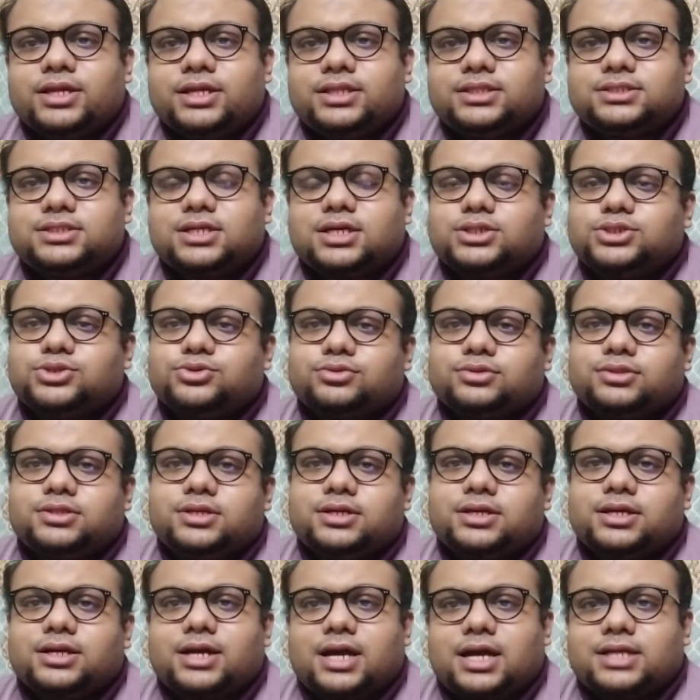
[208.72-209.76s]
ইচ্ছা
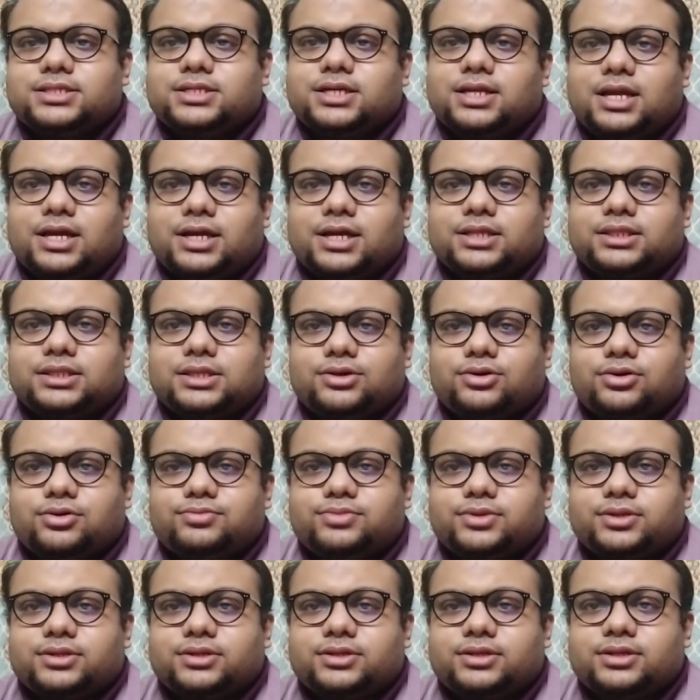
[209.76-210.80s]
শক্তিকে কাজে লাগাতে
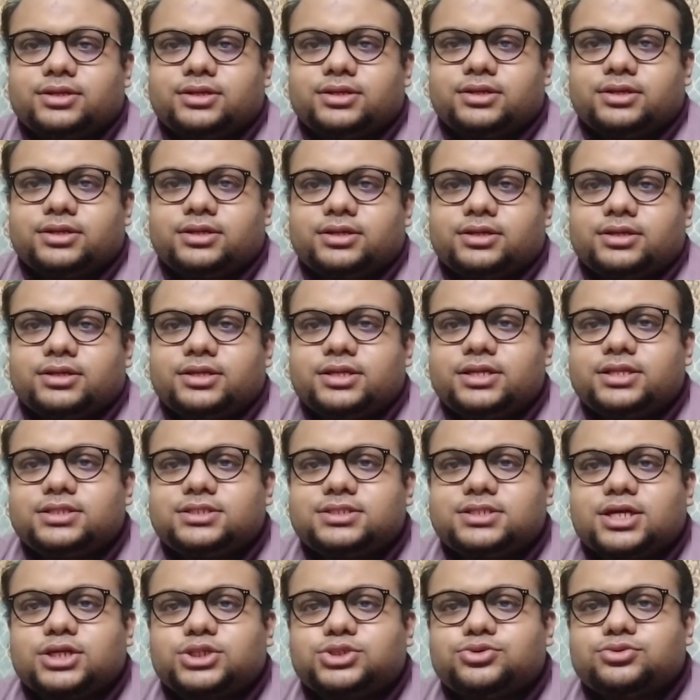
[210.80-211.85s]
হবে
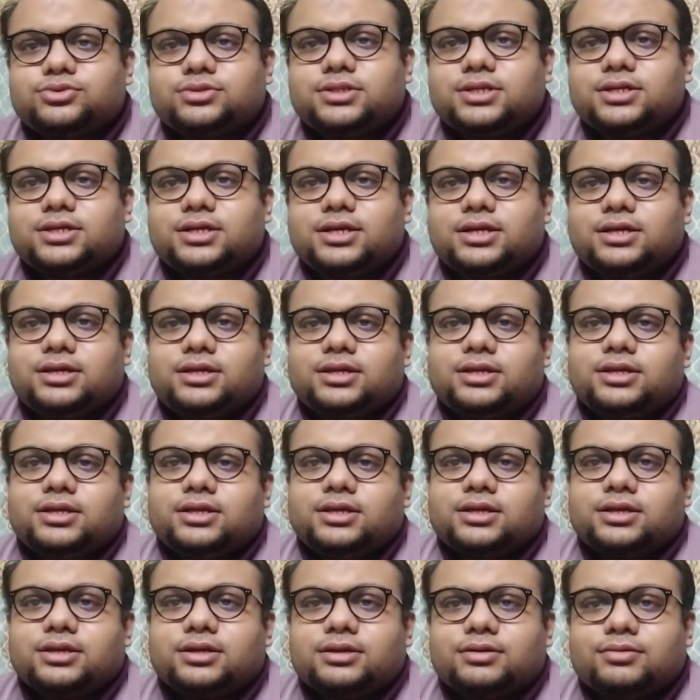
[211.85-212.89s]
ইচ্ছা শক্তিকে
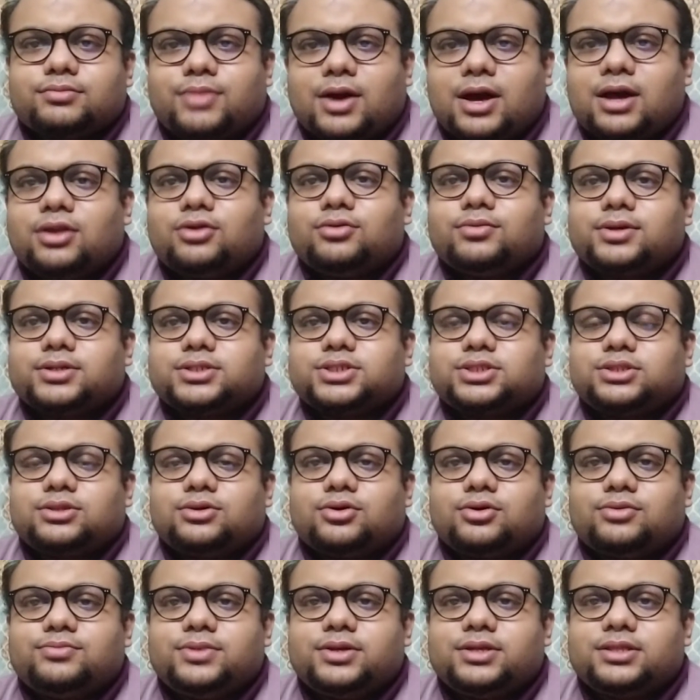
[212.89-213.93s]
ভালোবাসতে
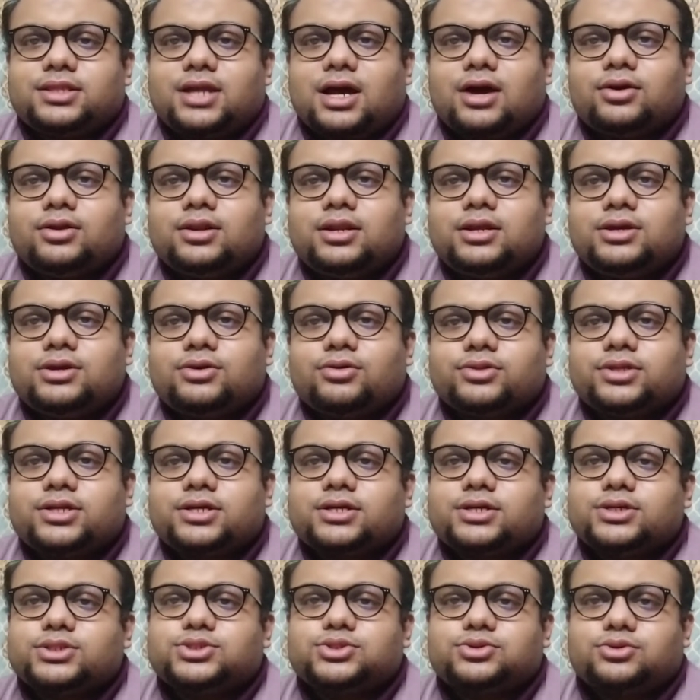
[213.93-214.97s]
হবে তাহলেই
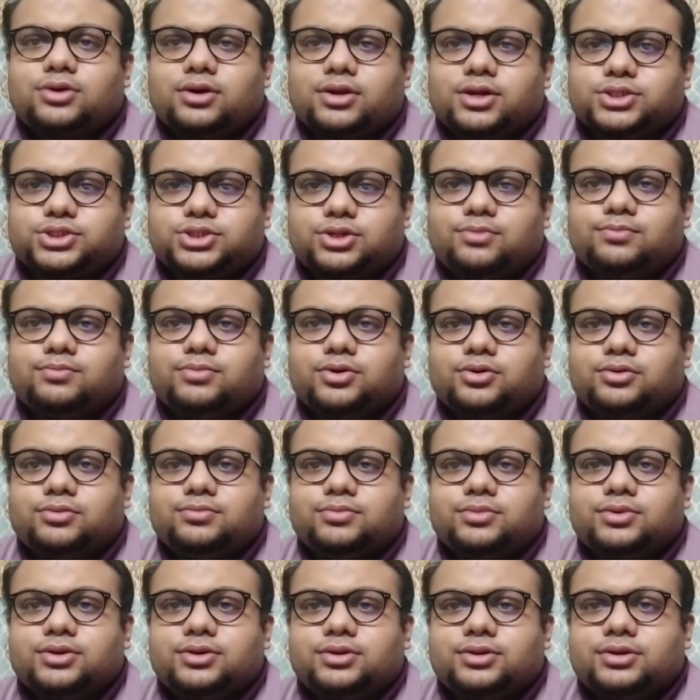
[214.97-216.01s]
অনেক কিছু করা সম্ভব
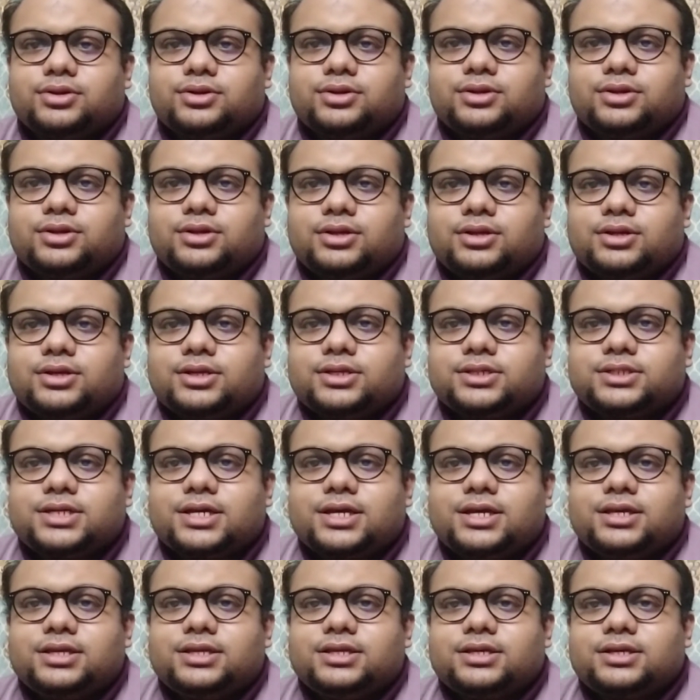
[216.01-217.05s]

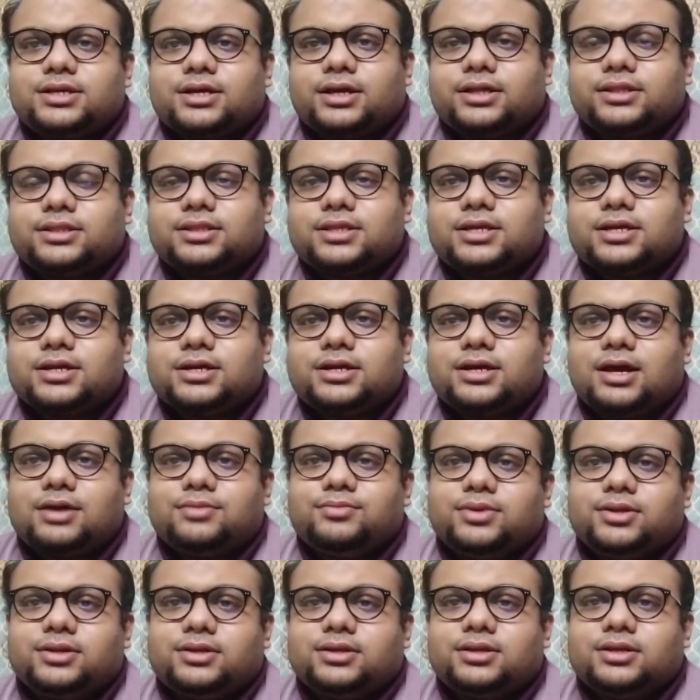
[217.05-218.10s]
সেইখান থেকে
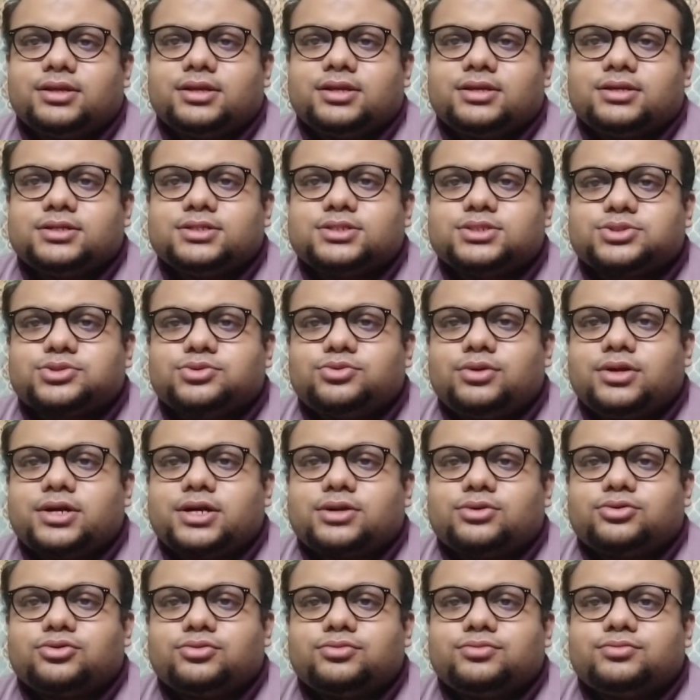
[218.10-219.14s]
আমি স্কুল
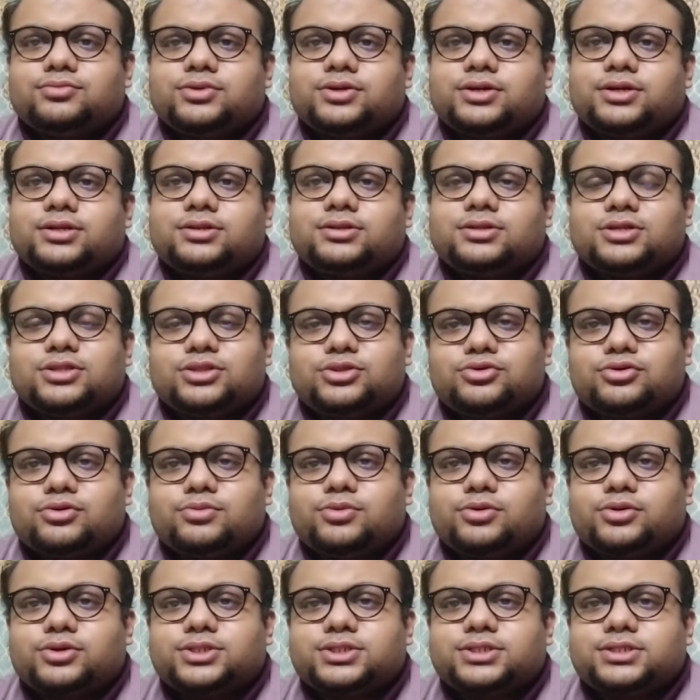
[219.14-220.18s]
অ্যাট হোমের তৃতীয়
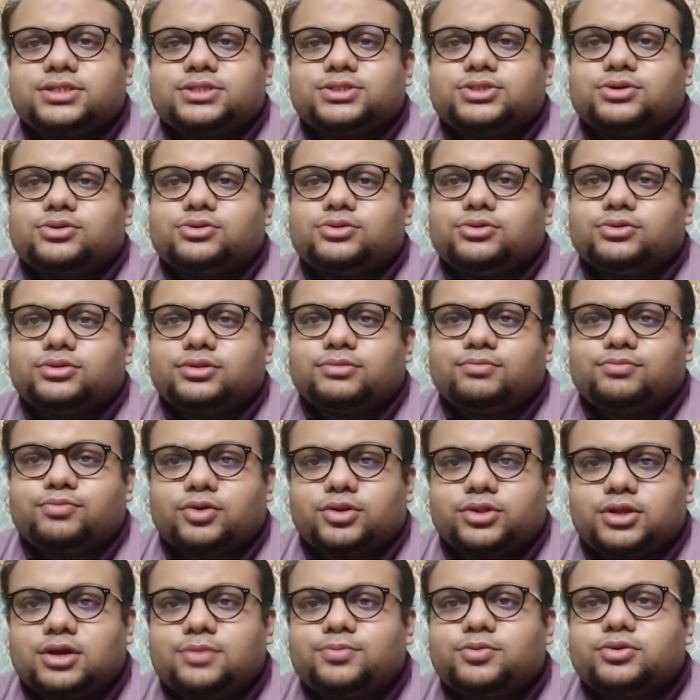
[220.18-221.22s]
বর্ষে যখন
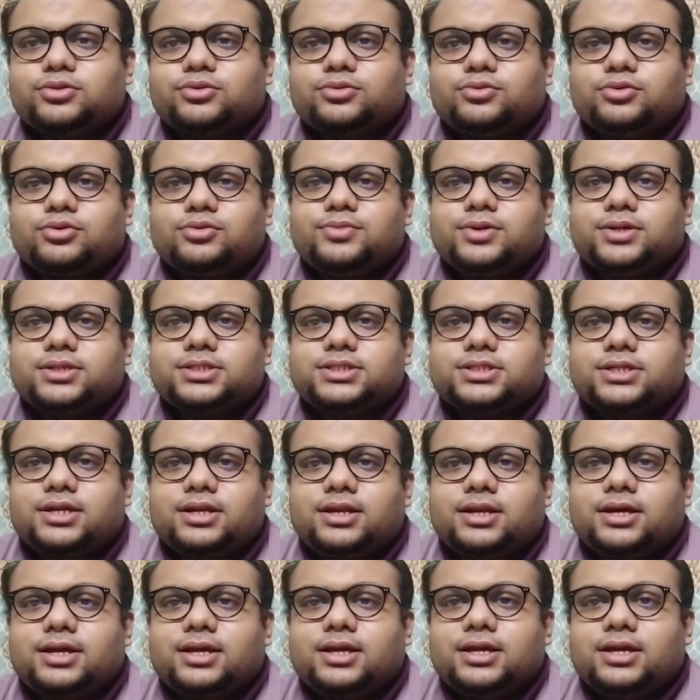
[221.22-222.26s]
পদার্পণ করবে
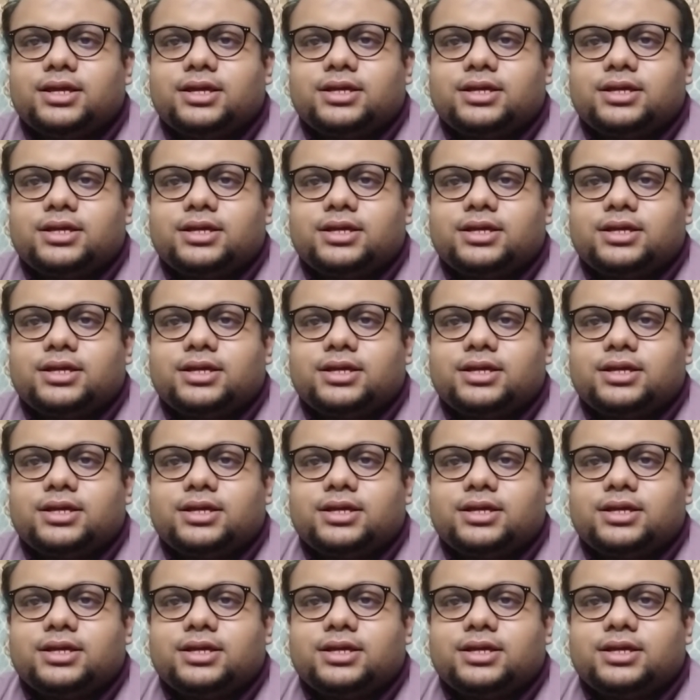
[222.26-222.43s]
ইনশাল্লাহ